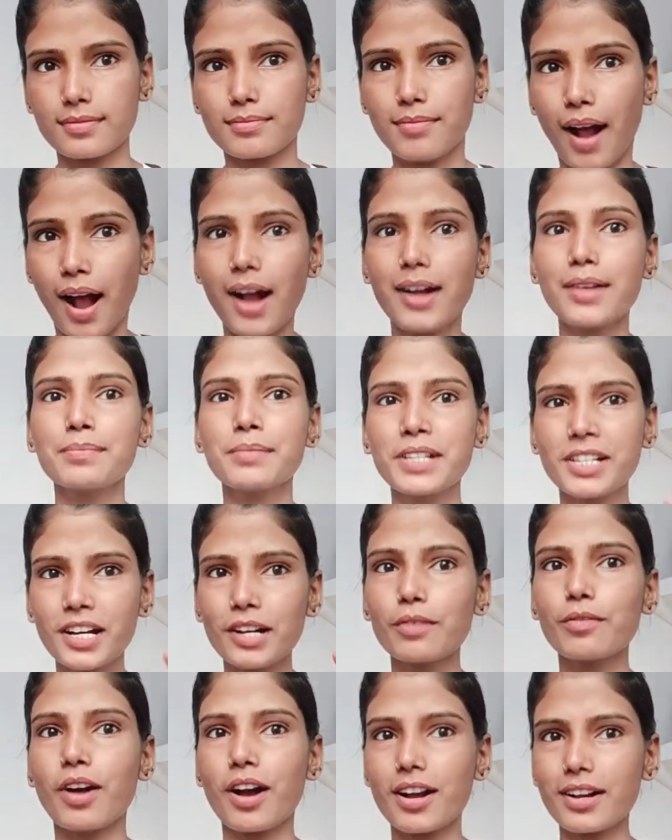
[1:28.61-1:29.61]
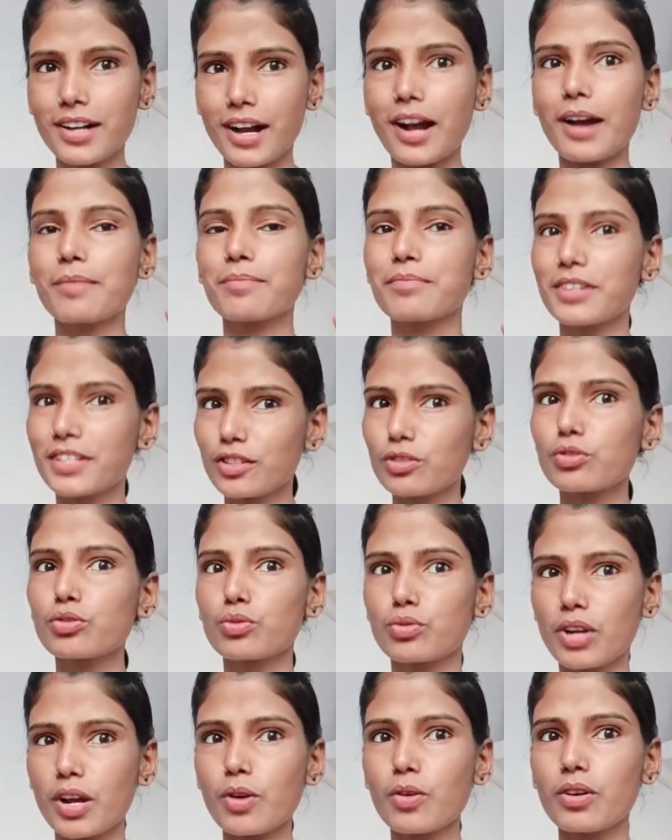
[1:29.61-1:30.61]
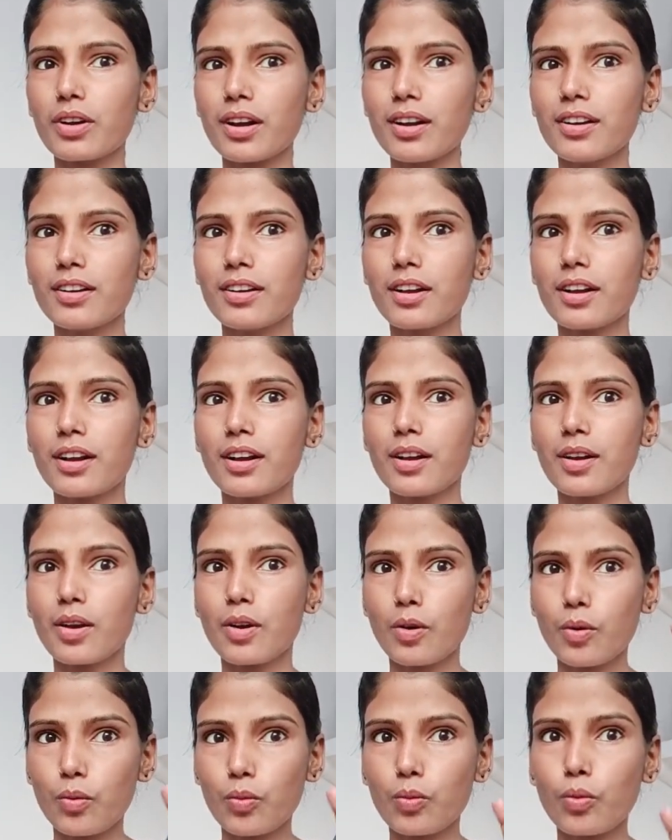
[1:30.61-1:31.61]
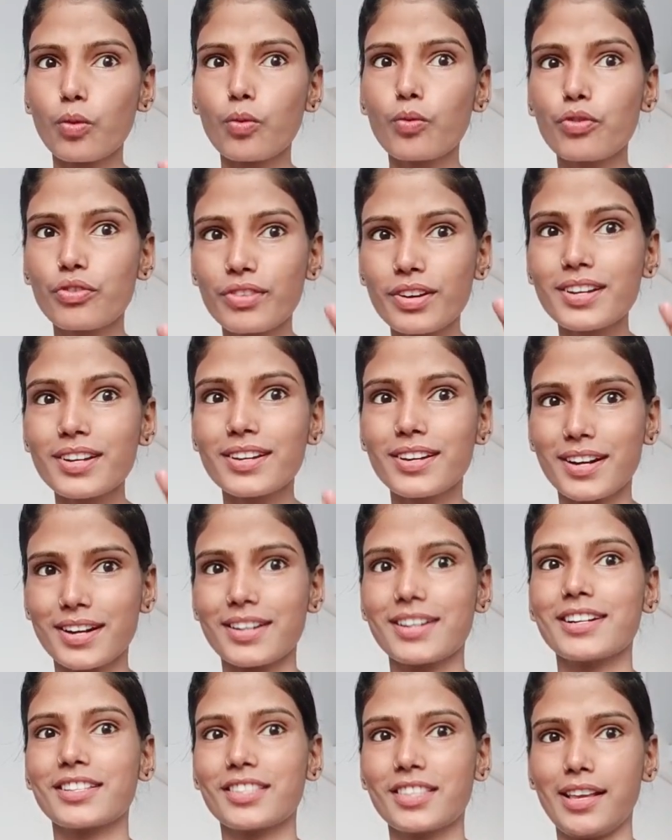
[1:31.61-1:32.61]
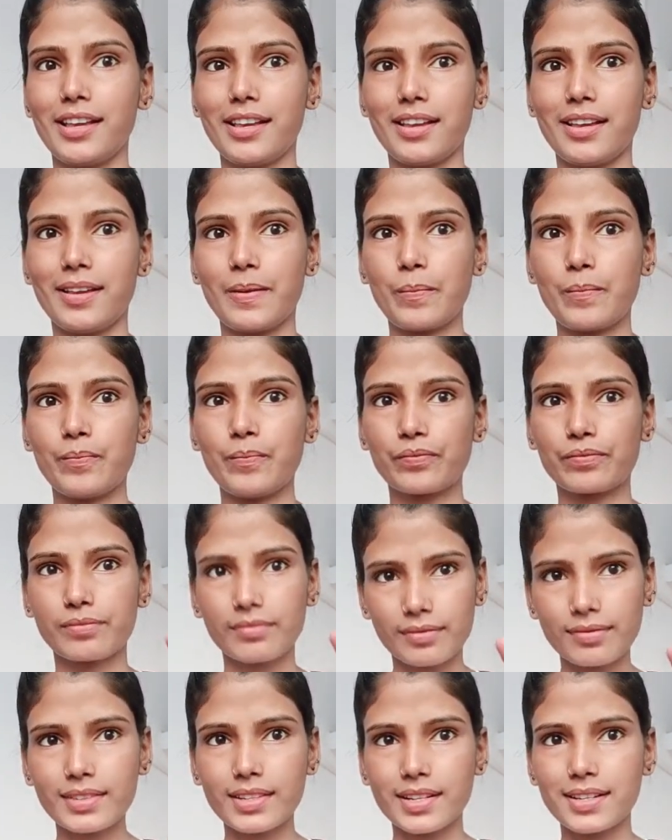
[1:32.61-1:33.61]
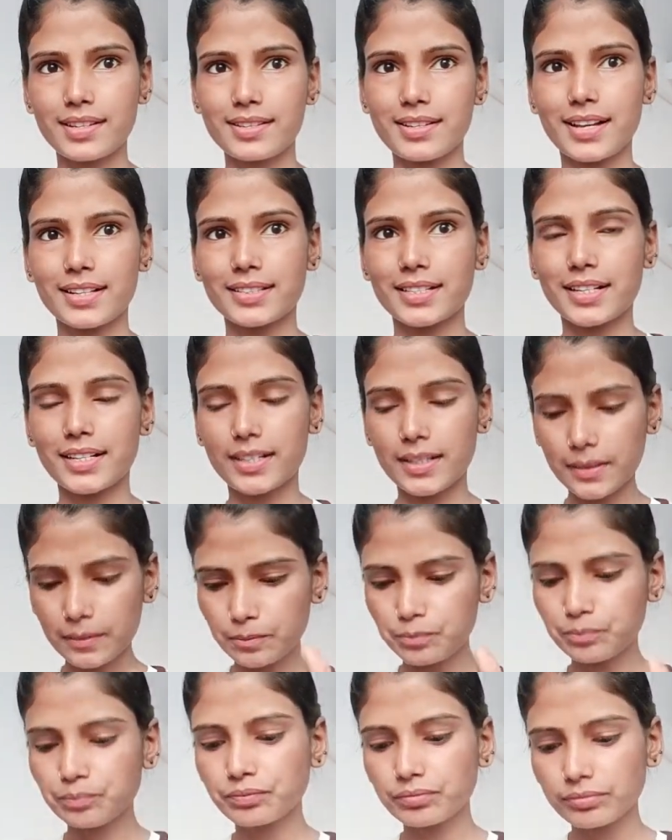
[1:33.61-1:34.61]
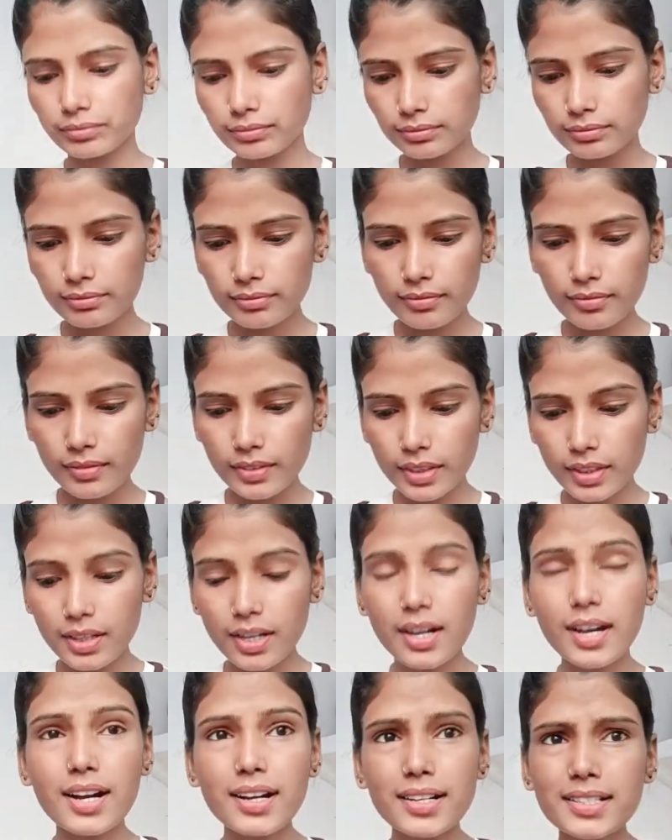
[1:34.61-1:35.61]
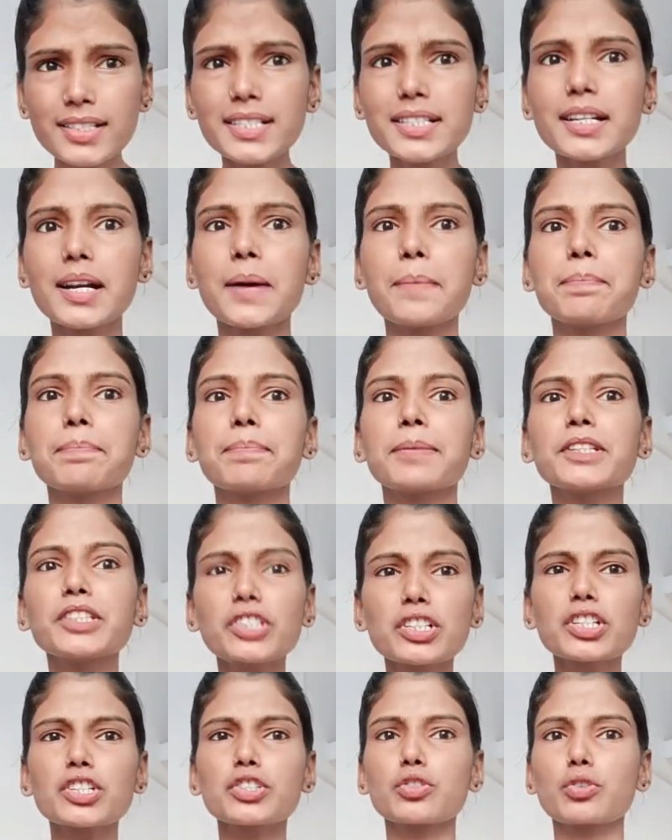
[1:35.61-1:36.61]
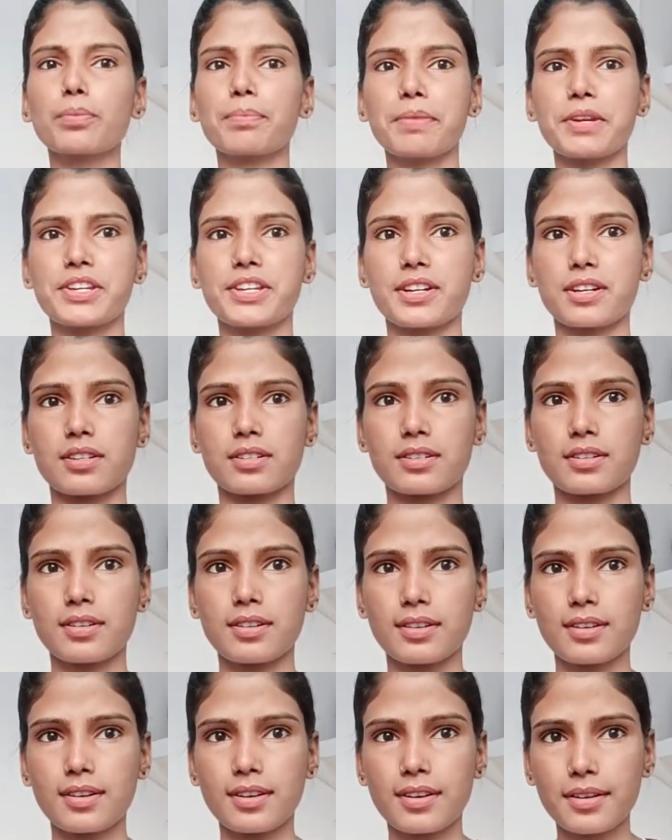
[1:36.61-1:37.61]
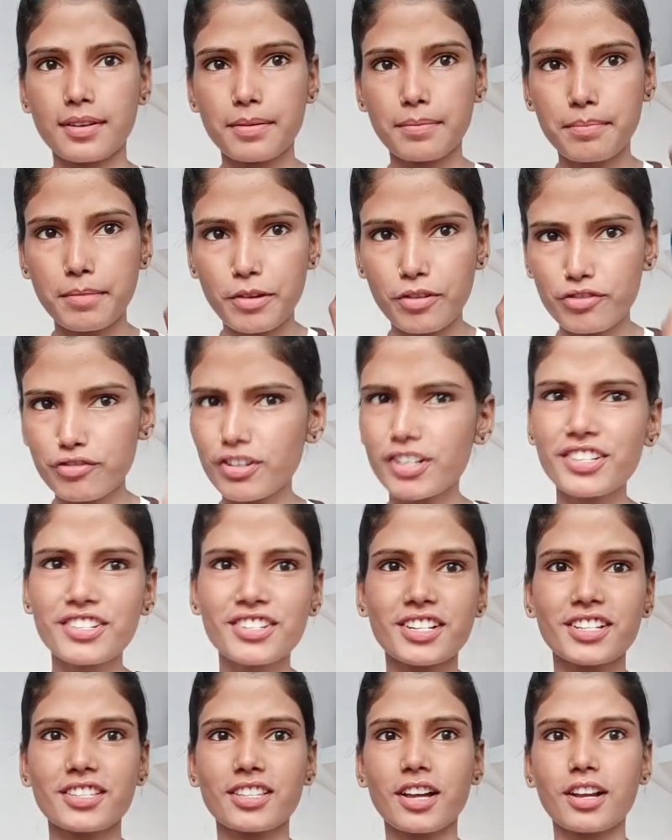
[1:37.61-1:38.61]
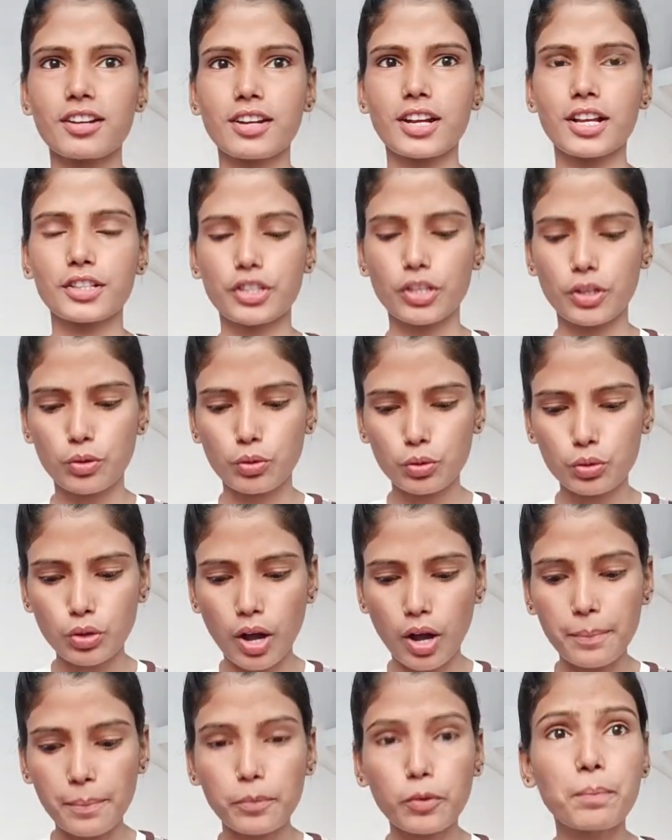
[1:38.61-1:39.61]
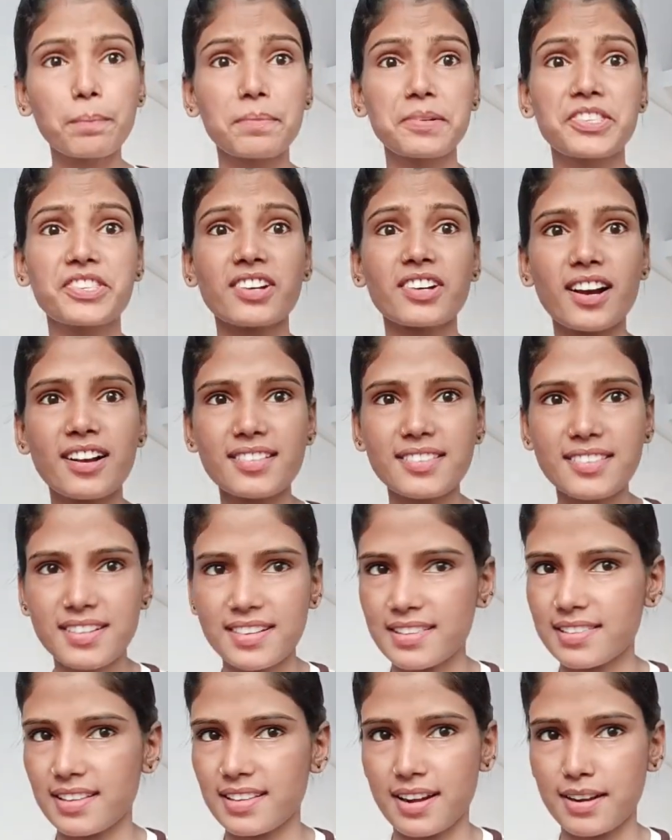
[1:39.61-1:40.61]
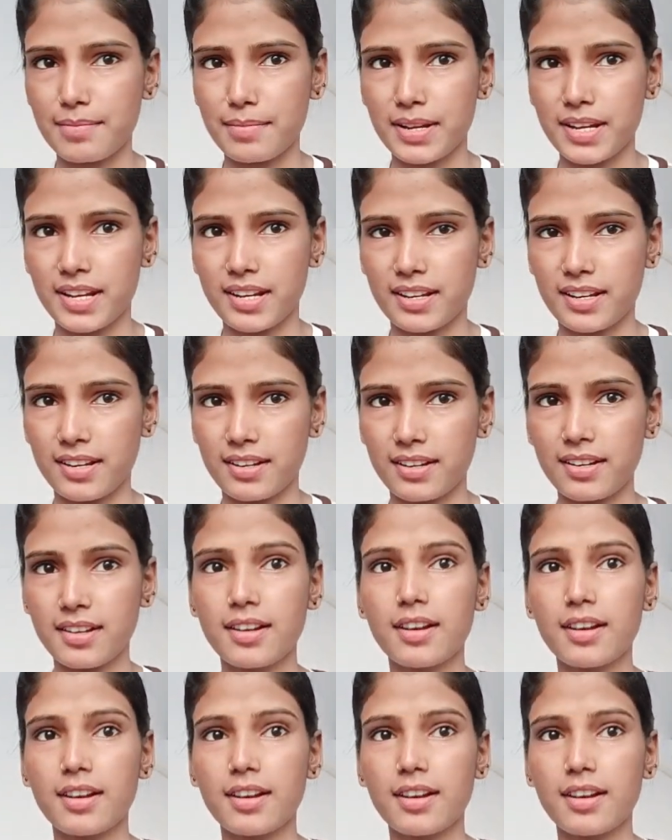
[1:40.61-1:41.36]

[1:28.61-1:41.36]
भाग मिल्खा भाग आपने तो सुना होगा वो भी रनर थे याद रखना अगर आप 1500 मीटर में फर्स्ट स्थान लाते हो तो आपको पचास हज़ार मिलेंगे